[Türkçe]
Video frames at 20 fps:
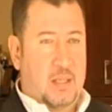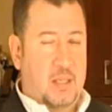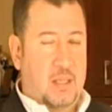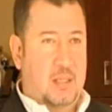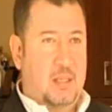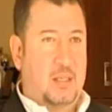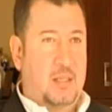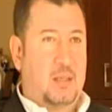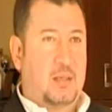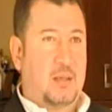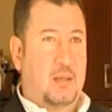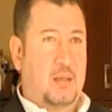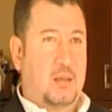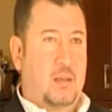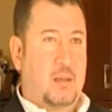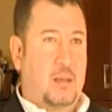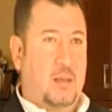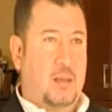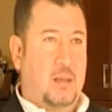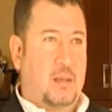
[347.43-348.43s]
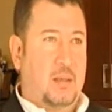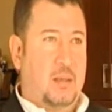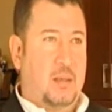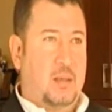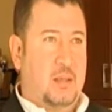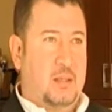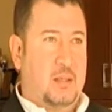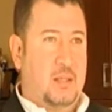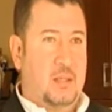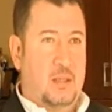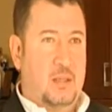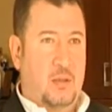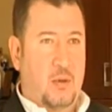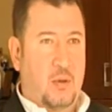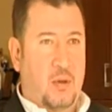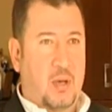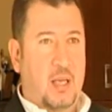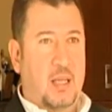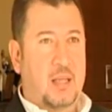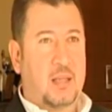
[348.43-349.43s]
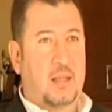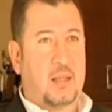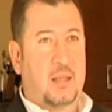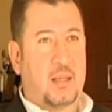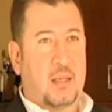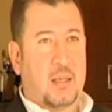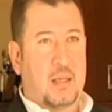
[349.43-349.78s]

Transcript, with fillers: Sizin e, sizi gören,